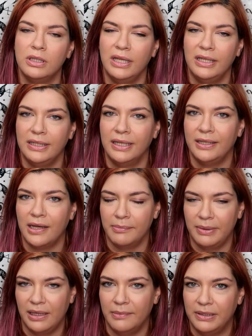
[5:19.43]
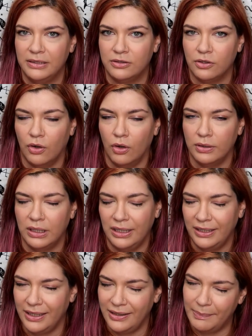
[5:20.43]
le linee di abbigliamento le
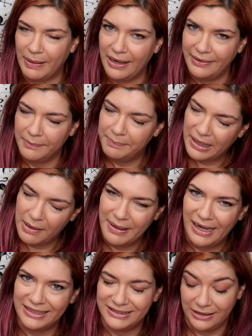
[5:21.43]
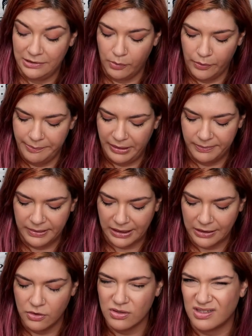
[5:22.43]
linee di per la palestra di Bonprix
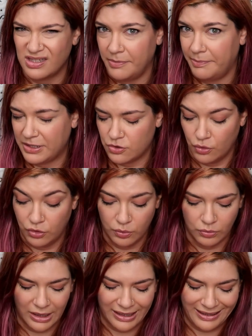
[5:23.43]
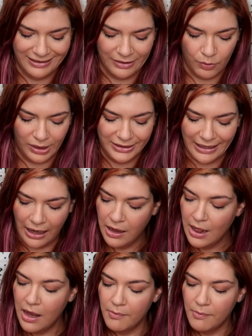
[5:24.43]
perché non sempre sono di una grande qualità